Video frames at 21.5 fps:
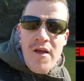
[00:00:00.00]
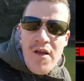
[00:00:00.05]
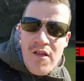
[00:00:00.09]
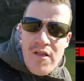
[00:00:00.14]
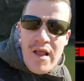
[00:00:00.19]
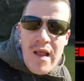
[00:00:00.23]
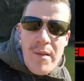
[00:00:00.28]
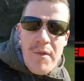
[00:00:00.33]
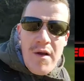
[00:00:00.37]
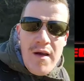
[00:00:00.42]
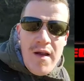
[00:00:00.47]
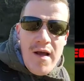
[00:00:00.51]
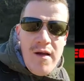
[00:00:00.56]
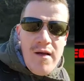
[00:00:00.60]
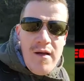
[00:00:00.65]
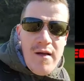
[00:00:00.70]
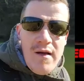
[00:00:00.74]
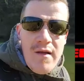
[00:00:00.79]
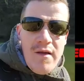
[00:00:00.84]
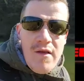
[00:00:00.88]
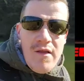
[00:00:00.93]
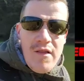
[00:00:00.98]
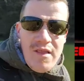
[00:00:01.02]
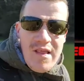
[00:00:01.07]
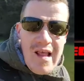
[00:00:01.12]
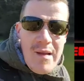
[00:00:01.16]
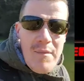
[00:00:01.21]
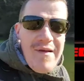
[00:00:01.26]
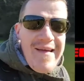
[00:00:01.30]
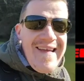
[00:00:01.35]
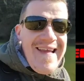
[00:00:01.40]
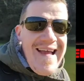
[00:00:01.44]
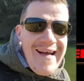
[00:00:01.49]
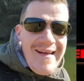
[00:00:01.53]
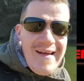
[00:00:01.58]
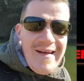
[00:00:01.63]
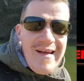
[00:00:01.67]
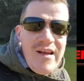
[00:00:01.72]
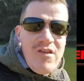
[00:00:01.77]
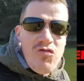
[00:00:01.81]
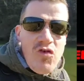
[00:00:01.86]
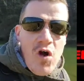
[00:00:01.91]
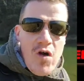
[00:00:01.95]
selber, lang, selber
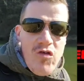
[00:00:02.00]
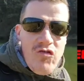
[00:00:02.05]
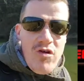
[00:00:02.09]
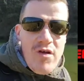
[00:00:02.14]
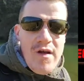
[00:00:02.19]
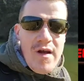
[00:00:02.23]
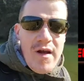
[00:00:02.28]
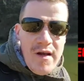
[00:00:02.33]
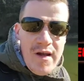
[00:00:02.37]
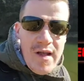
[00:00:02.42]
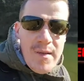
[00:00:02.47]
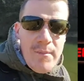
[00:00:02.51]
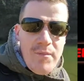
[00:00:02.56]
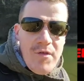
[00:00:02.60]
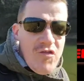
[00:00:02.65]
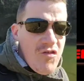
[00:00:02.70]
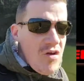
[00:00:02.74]
jahrelang in Deutschland gelebt.